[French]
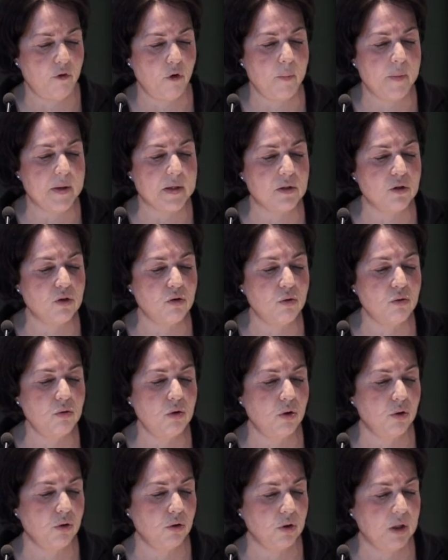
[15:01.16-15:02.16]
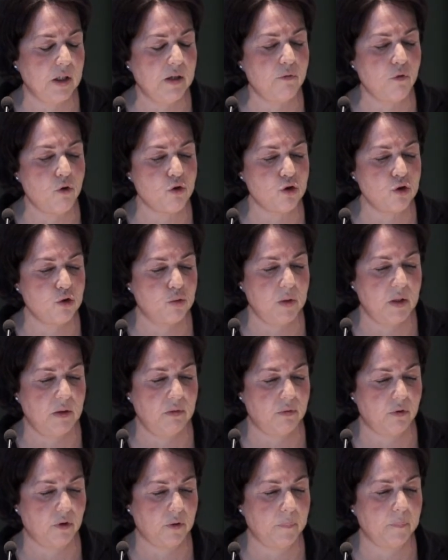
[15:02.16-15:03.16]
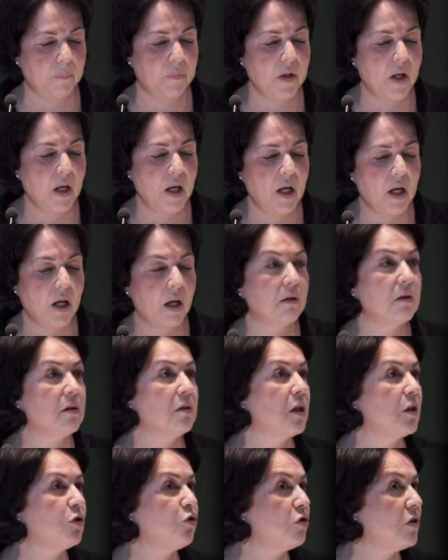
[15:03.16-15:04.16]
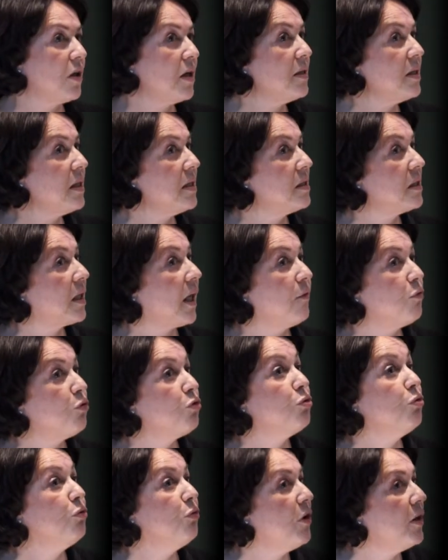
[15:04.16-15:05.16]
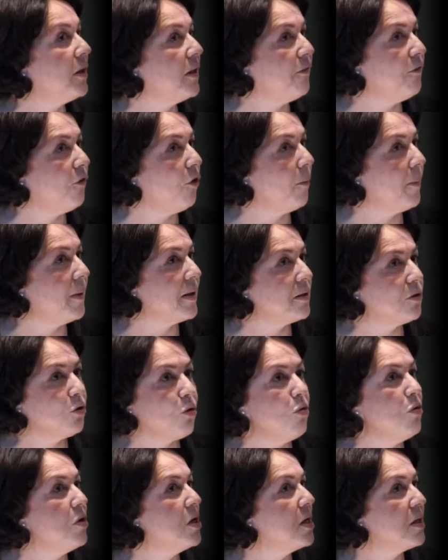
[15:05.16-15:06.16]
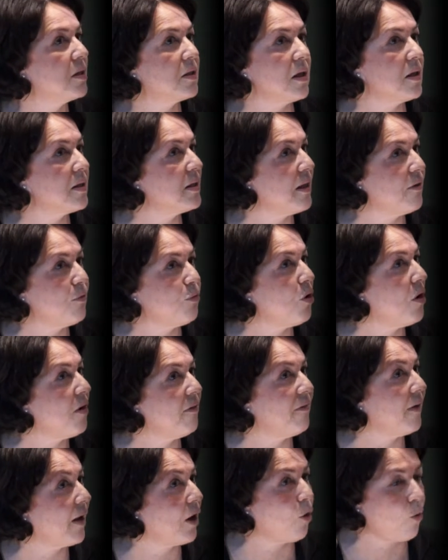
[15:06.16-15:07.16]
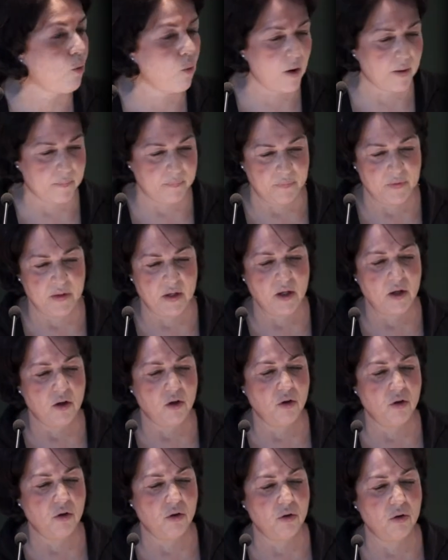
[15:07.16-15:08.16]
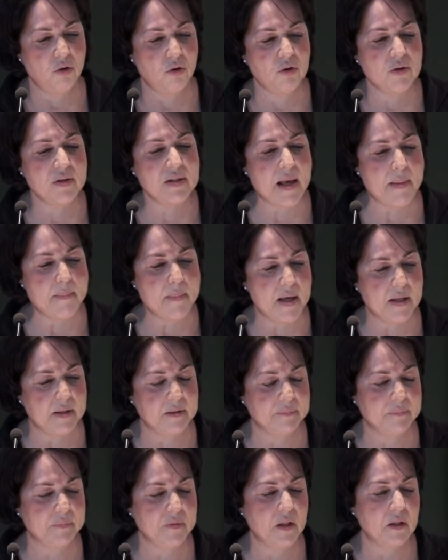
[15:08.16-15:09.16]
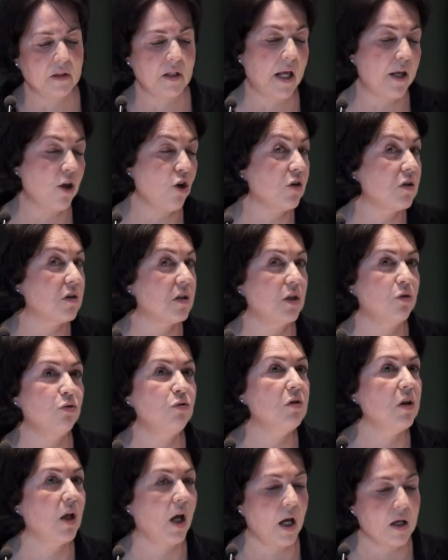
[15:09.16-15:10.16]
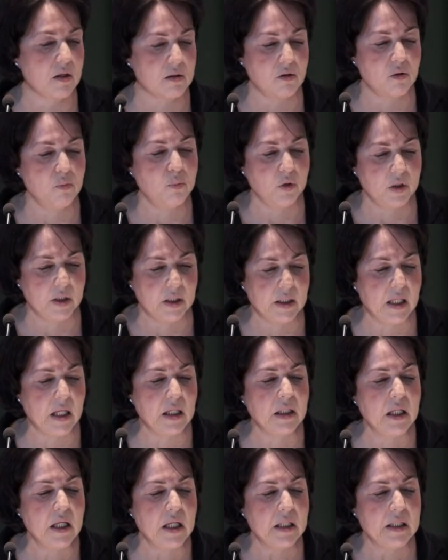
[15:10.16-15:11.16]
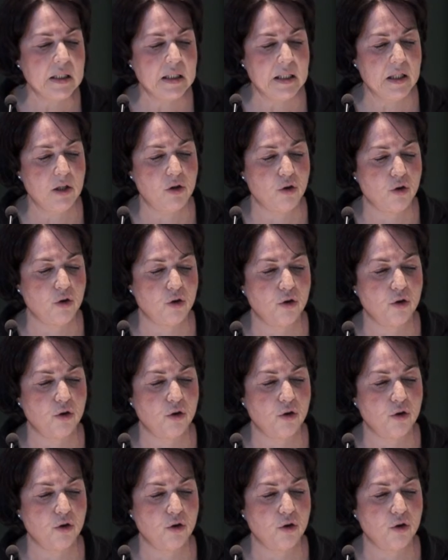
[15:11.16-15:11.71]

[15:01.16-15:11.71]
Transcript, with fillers: formation qu'ils vont suivre. Les étudiants s'inscrivent souvent à des formations sans savoir vers quoi. ça mène. D'ailleurs, c'est une des raisons pour lesquelles ils